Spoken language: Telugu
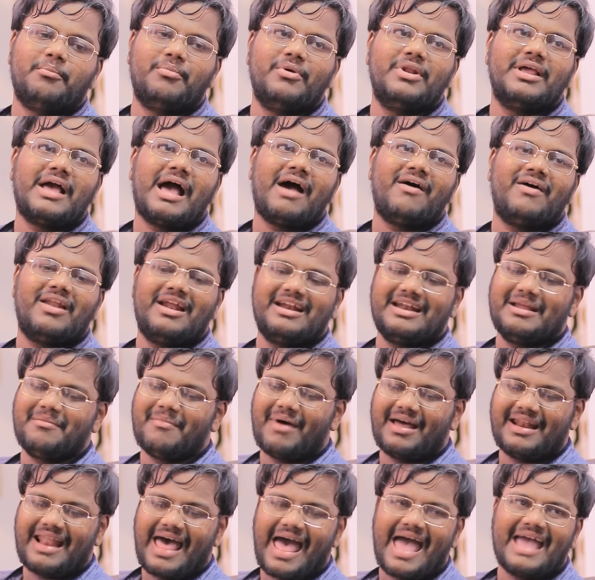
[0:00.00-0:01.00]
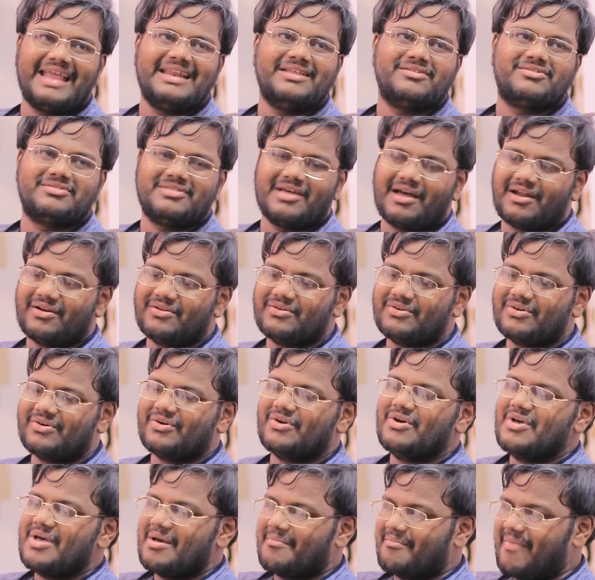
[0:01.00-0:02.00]
డబ్బులు కావాలంటే మా నాయన ఇస్తాడు
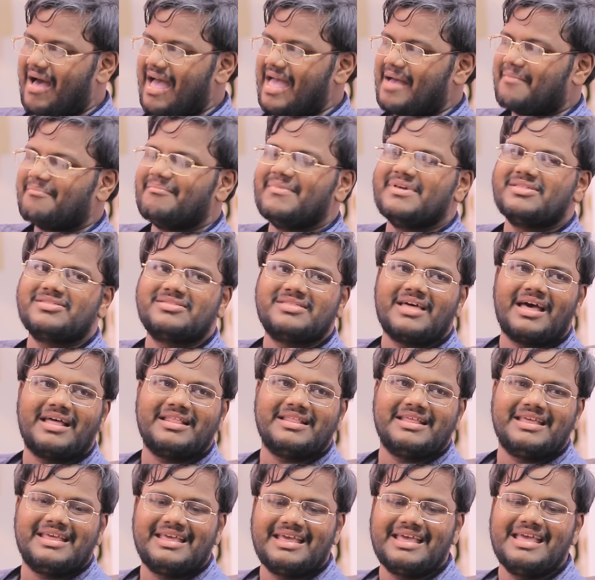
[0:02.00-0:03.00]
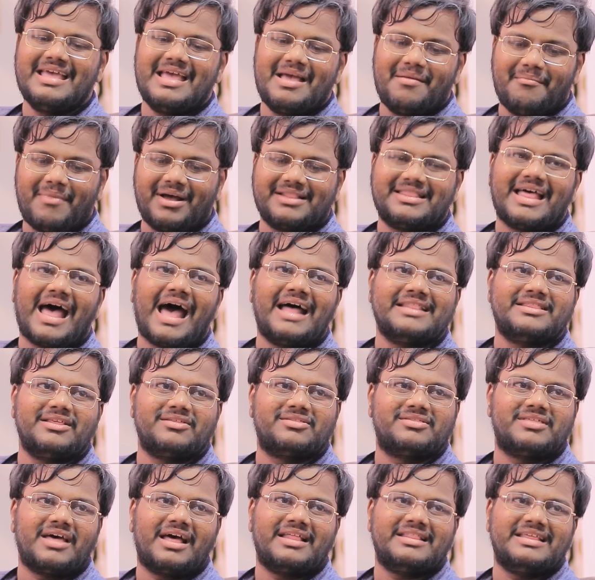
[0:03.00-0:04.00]
మా అమ్మ ఇస్తాది మా తాత
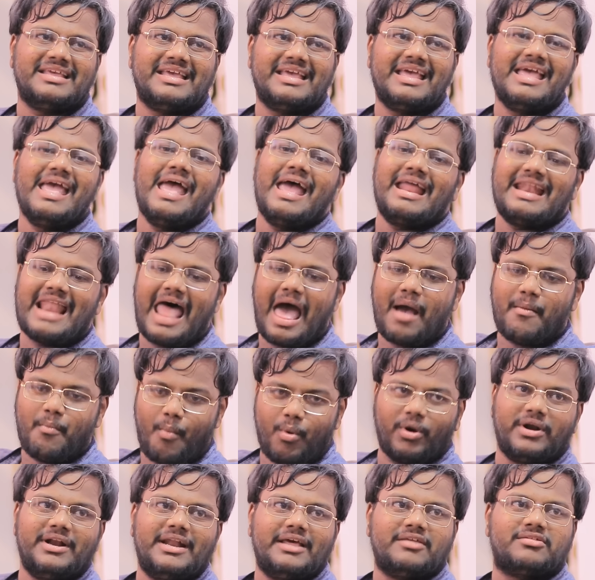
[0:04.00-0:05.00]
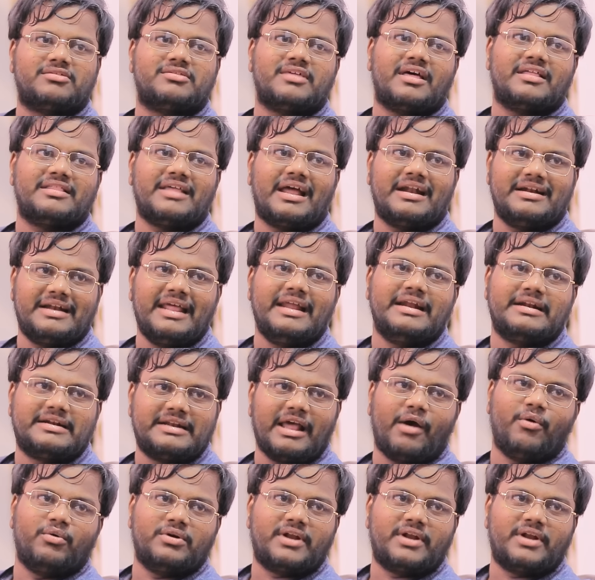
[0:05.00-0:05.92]
ఇస్తాడు నా మొండి ఇస్తాది అంటే